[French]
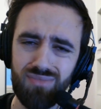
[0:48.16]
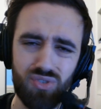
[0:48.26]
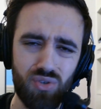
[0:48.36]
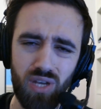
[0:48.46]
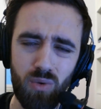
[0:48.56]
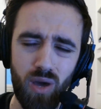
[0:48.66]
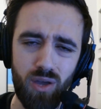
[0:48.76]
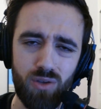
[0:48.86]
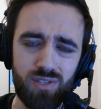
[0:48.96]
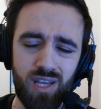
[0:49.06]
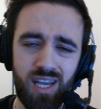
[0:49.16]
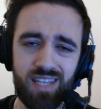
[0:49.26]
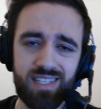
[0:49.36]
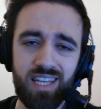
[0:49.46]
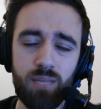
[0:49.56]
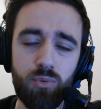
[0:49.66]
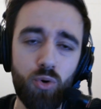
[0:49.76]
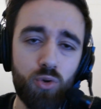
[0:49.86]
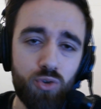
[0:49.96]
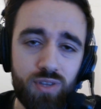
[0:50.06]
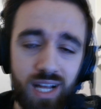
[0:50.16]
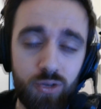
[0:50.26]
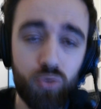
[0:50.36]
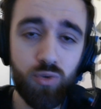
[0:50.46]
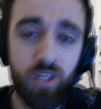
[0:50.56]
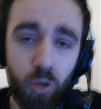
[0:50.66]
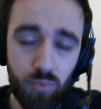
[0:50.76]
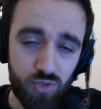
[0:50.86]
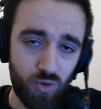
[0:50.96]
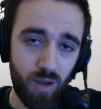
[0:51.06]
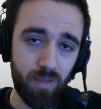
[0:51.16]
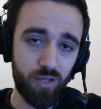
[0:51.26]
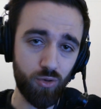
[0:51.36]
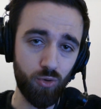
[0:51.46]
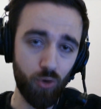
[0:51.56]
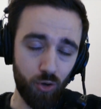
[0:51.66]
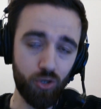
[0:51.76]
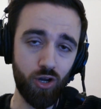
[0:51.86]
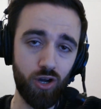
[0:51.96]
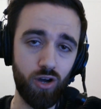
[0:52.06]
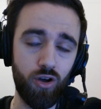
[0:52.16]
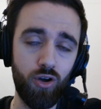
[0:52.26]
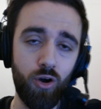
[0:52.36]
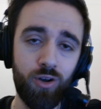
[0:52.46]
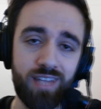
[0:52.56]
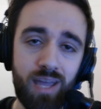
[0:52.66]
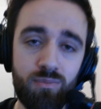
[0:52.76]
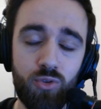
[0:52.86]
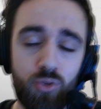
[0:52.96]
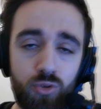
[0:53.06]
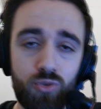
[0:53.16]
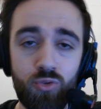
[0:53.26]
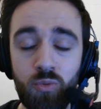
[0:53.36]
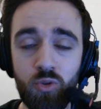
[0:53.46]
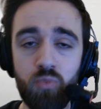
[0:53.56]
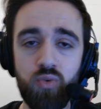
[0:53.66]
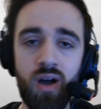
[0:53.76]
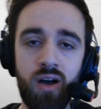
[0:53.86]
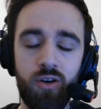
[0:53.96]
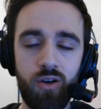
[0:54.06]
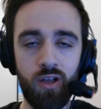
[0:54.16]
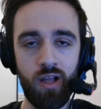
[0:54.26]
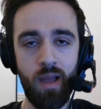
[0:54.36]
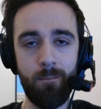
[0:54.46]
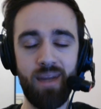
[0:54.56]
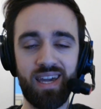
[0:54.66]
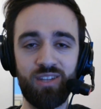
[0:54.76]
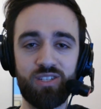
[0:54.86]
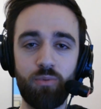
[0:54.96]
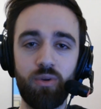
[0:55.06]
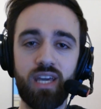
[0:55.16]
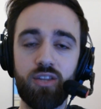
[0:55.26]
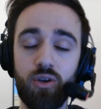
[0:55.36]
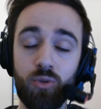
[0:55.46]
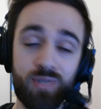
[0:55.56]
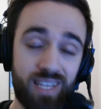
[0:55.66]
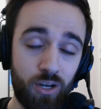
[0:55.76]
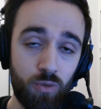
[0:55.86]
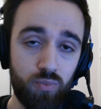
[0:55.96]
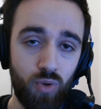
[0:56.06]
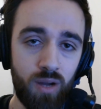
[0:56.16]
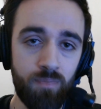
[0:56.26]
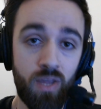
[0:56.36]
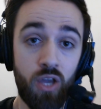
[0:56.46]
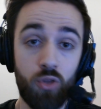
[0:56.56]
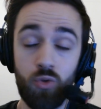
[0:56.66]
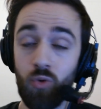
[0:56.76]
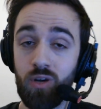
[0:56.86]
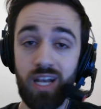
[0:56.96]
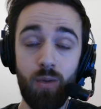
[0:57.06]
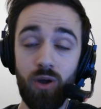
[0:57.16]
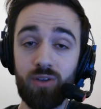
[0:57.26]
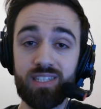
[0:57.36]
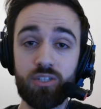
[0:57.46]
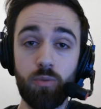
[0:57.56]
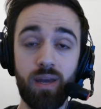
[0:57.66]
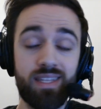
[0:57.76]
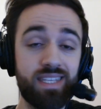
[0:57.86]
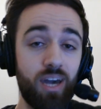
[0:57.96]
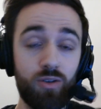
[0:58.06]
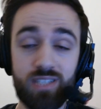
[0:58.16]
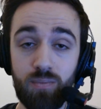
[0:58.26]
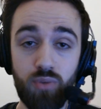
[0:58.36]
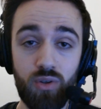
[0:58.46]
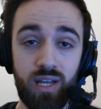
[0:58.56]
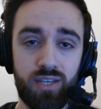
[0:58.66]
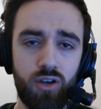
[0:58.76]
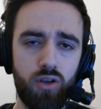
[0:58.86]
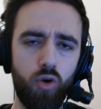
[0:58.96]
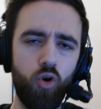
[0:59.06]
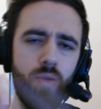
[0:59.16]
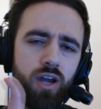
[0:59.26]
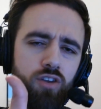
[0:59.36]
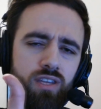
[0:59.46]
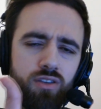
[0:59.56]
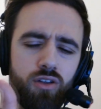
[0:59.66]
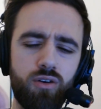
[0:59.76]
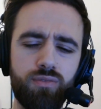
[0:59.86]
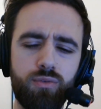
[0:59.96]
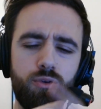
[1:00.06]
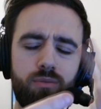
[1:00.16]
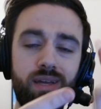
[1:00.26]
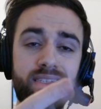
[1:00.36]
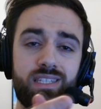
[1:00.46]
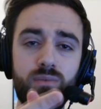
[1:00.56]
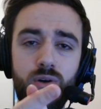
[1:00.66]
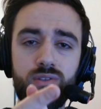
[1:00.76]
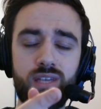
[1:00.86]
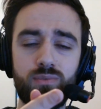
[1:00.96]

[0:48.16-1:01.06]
sur les Warriors. C'est un des plus gros totals de tous les temps, puisqu'on rappelle que le record euh, all-time du nombre de points euh, marqués dans un premier carton est de 50 points. Donc les Warriors qui se prennent 47 points dans la gueule, Robert Covington en feu, Ben Simmons